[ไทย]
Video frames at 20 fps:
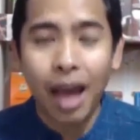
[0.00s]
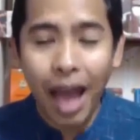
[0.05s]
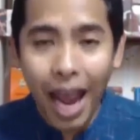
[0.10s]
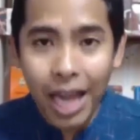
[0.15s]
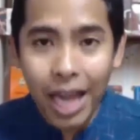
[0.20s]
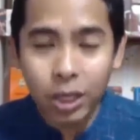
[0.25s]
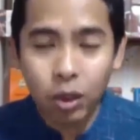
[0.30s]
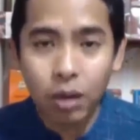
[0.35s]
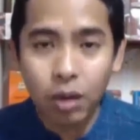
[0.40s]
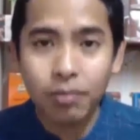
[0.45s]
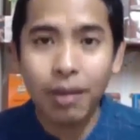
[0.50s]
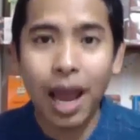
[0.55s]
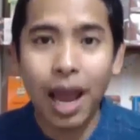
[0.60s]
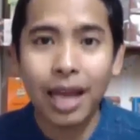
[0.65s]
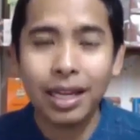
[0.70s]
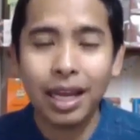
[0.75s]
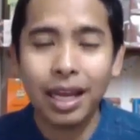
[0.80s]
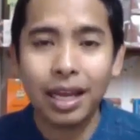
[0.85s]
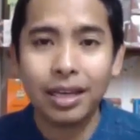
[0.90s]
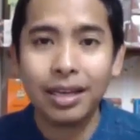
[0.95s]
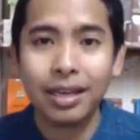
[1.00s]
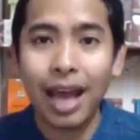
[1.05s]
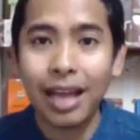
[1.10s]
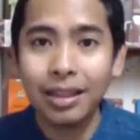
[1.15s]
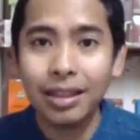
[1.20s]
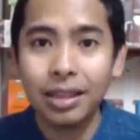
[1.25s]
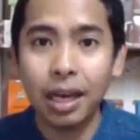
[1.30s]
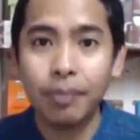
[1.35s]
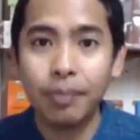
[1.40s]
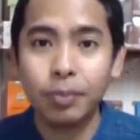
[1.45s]
ให้ต้นไม้ เนี่ย ได้
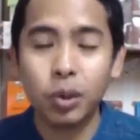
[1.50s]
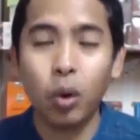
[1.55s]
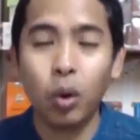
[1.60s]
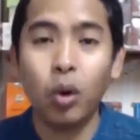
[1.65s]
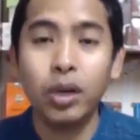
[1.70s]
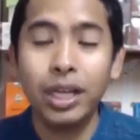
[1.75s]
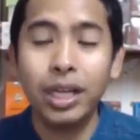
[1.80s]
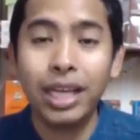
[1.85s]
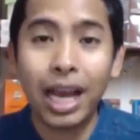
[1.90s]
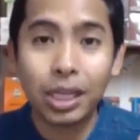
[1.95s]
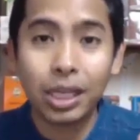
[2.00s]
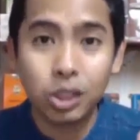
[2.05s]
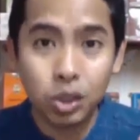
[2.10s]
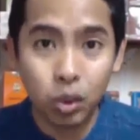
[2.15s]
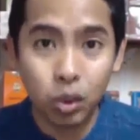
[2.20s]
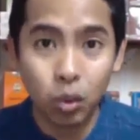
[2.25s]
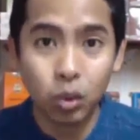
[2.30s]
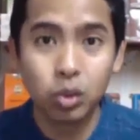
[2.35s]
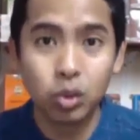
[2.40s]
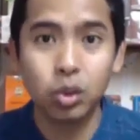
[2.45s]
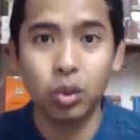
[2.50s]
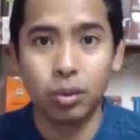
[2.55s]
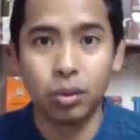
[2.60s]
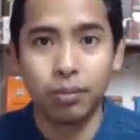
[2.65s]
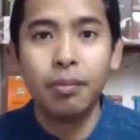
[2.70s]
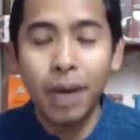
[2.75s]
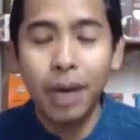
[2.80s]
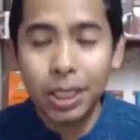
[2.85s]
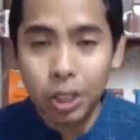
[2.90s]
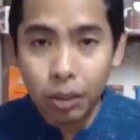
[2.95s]
เติบโตได้อย่างสูงสุด
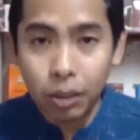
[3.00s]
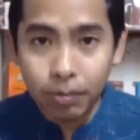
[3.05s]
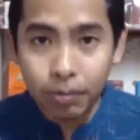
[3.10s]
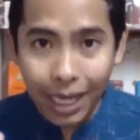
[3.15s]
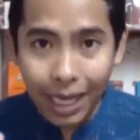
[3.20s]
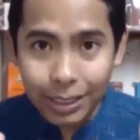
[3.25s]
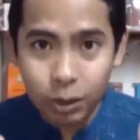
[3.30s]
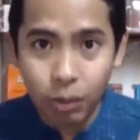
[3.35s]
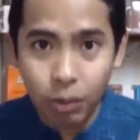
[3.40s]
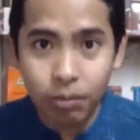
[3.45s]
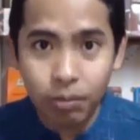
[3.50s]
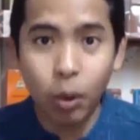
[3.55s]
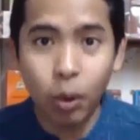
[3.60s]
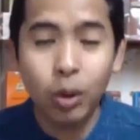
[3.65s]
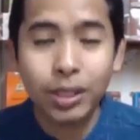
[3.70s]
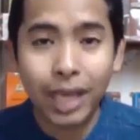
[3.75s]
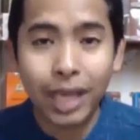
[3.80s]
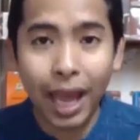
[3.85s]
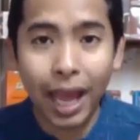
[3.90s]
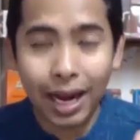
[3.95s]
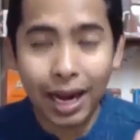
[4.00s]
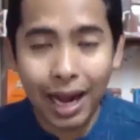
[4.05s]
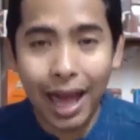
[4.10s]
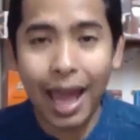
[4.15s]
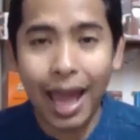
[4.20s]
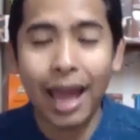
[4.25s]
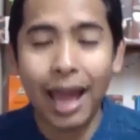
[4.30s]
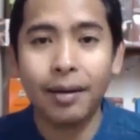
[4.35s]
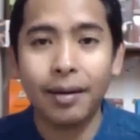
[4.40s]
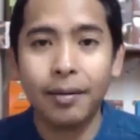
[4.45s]
เมื่อต้นไม้สมบูรณ์แข็งแร
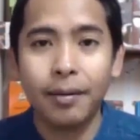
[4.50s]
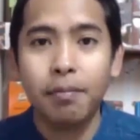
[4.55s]
ง